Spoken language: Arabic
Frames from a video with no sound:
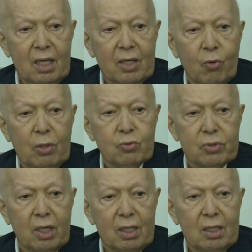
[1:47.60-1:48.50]

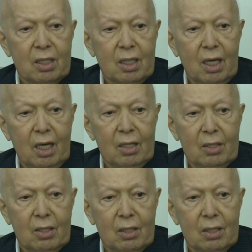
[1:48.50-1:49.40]
إخواننا
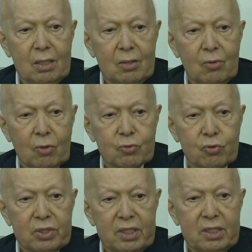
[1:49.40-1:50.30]

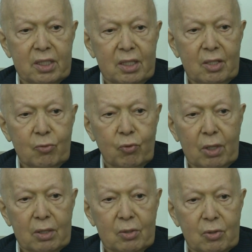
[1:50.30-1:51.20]
الأردنيين
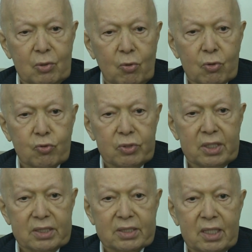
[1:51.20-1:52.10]

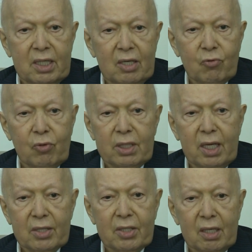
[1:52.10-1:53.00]
والأردنيات
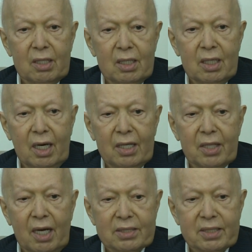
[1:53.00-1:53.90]
ولهذا
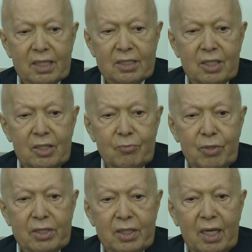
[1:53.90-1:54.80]
أنا أعتقد
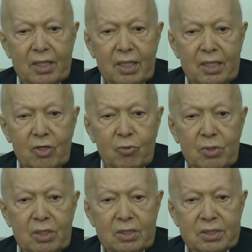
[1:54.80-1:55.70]
بأن هذا اليوم
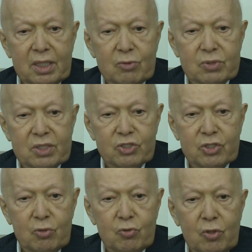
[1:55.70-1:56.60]

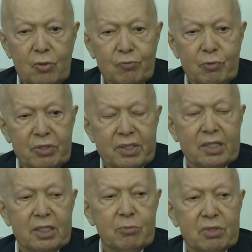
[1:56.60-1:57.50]
سيسجل
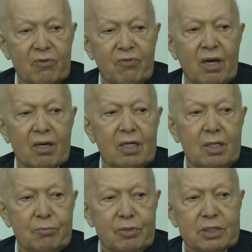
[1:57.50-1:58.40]
بمداد من الفخر
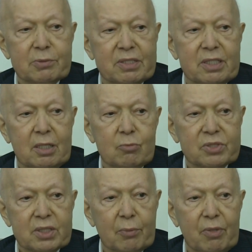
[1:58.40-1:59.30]
بالنسبة
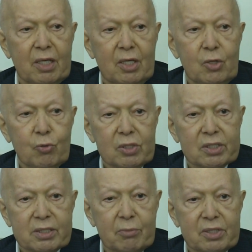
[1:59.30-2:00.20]
للمستقبل
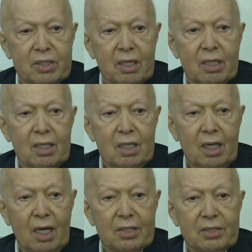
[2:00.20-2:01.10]
ونتمنى
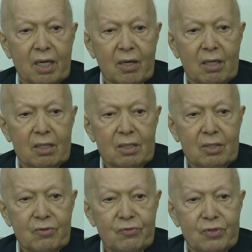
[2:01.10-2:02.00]
أن نرى
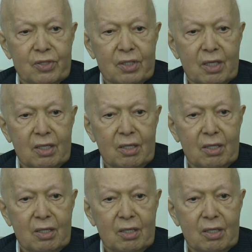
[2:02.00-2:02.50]
في